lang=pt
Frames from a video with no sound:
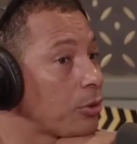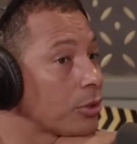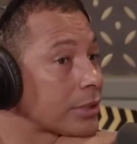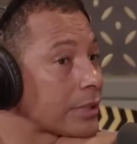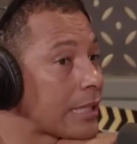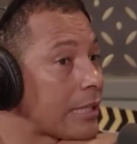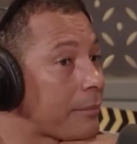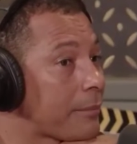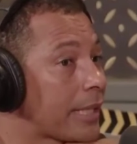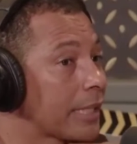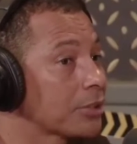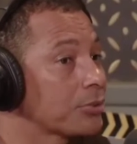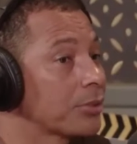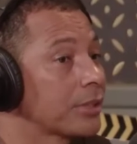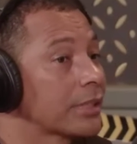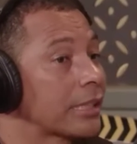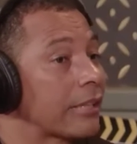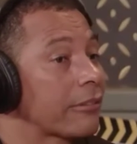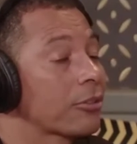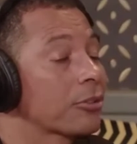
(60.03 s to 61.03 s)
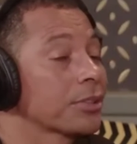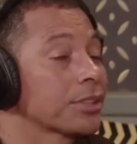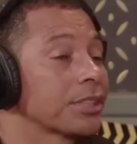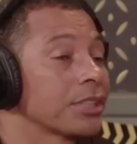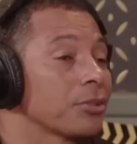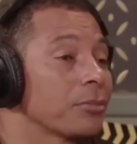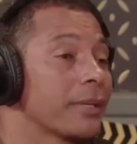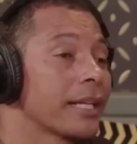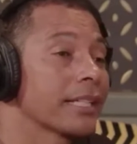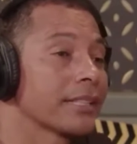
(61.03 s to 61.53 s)
a mostrar a imagem do que estava
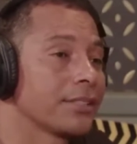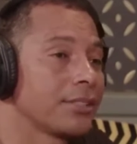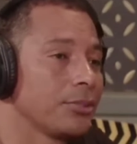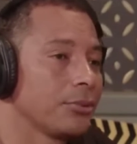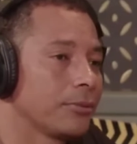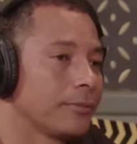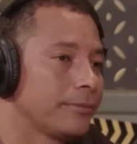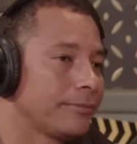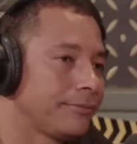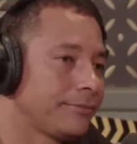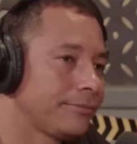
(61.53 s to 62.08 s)
acontecendo no Brasil.